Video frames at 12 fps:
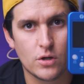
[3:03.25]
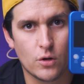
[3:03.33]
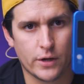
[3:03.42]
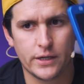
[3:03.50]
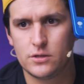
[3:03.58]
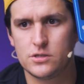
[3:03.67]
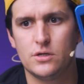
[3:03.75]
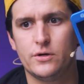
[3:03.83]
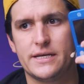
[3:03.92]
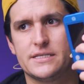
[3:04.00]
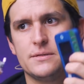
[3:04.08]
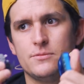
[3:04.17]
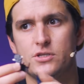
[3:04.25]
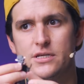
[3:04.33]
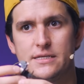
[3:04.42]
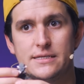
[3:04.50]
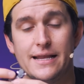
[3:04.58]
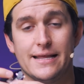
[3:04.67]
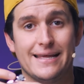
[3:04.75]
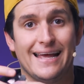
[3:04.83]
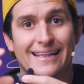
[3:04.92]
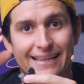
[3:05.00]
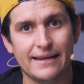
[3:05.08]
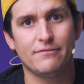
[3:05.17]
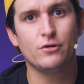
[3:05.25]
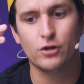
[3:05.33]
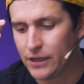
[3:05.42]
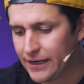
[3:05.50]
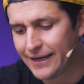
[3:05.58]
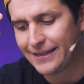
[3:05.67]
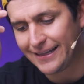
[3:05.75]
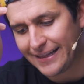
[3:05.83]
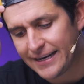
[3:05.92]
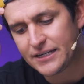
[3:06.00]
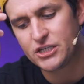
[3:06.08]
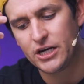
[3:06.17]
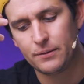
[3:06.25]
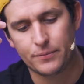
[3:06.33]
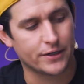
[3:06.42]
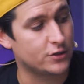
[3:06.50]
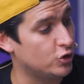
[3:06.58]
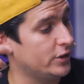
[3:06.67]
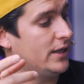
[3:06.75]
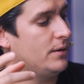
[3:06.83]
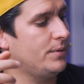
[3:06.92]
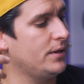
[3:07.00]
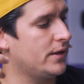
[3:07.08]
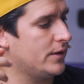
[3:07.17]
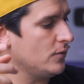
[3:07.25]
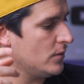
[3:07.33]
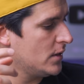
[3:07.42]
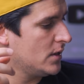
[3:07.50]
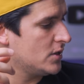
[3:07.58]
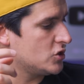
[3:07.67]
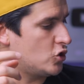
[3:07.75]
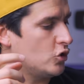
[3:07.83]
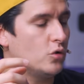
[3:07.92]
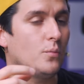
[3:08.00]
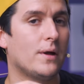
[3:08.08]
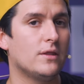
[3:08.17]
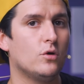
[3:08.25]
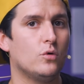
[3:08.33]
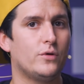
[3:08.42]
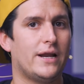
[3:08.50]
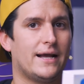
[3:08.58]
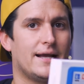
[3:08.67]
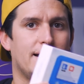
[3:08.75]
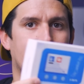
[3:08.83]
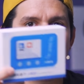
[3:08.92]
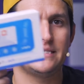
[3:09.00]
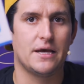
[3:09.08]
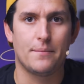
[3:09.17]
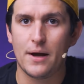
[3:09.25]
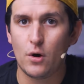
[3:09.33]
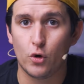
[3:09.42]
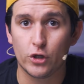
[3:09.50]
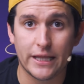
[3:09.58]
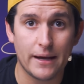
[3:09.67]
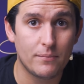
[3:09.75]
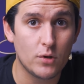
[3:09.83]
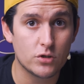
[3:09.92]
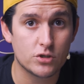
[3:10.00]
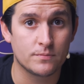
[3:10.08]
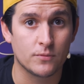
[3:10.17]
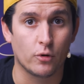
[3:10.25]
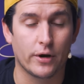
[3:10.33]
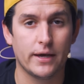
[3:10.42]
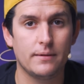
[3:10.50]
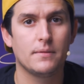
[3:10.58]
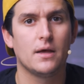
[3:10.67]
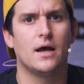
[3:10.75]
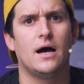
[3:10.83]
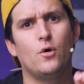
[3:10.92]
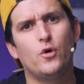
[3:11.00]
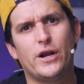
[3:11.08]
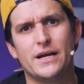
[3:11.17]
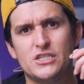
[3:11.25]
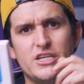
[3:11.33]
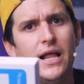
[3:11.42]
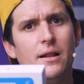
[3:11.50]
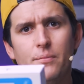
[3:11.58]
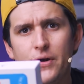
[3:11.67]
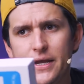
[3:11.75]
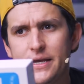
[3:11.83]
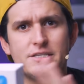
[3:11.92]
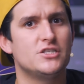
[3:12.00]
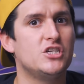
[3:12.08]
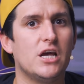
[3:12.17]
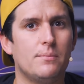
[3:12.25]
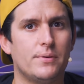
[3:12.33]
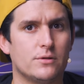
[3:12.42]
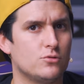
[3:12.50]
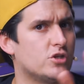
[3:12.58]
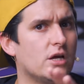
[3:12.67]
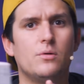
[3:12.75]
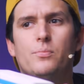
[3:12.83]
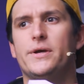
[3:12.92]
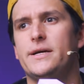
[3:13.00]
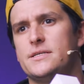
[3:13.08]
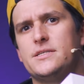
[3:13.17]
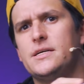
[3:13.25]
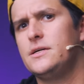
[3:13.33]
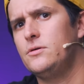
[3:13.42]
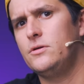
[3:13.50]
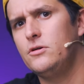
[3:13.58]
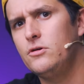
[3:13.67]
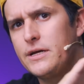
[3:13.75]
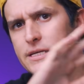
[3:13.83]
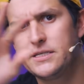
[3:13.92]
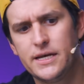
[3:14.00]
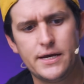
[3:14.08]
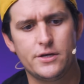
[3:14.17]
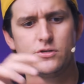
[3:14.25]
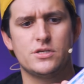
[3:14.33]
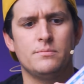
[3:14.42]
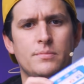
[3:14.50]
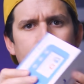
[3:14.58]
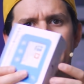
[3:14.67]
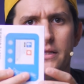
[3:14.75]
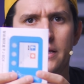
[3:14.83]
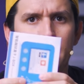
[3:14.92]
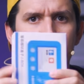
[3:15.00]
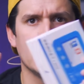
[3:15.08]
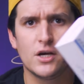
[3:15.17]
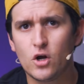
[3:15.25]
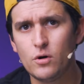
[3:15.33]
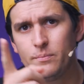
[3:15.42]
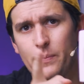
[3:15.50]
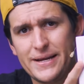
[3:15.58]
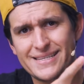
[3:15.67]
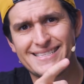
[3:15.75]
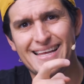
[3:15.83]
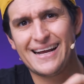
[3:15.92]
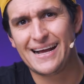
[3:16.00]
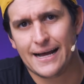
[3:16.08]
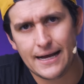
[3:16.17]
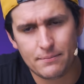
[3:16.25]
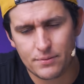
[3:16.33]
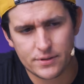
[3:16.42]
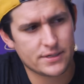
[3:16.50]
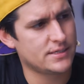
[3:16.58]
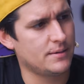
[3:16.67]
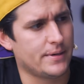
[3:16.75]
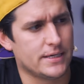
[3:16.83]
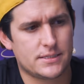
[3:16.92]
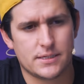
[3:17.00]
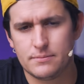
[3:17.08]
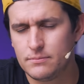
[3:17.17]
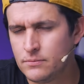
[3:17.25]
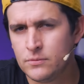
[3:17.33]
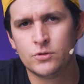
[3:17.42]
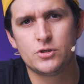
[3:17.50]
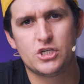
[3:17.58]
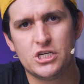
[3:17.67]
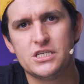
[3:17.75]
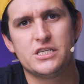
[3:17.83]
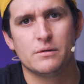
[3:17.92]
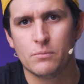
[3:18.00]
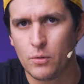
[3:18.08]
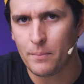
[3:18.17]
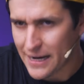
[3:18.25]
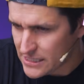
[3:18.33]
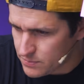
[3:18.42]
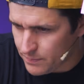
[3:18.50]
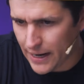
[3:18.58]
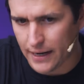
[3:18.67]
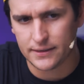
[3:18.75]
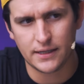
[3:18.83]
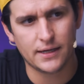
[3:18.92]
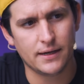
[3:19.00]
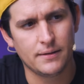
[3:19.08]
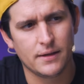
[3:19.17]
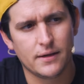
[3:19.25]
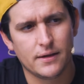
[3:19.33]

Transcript: Ok, entonces lo que hacemos es, el teléfono tiene que tener jailbreak. Yo en el video estoy ocupando una caja que se llama JBox, ok. Ahora, jailbreak es jailbreak, ustedes lo pueden hacer con lo que sea. Yo simplemente compré esta caja porque se me hace muchísimo más práctica.